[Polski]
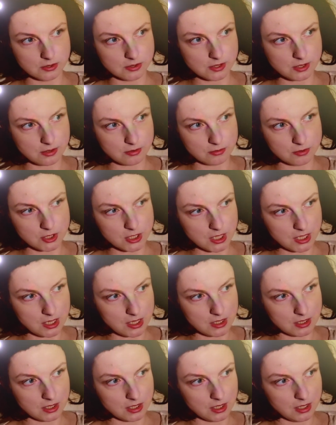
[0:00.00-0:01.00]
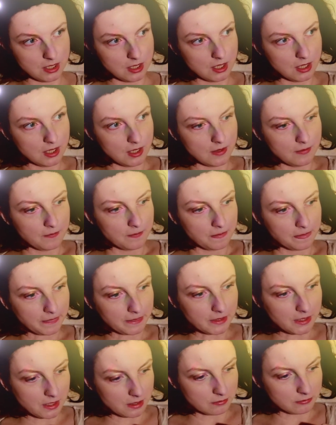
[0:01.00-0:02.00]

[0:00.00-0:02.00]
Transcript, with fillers: są szaleni. Nie,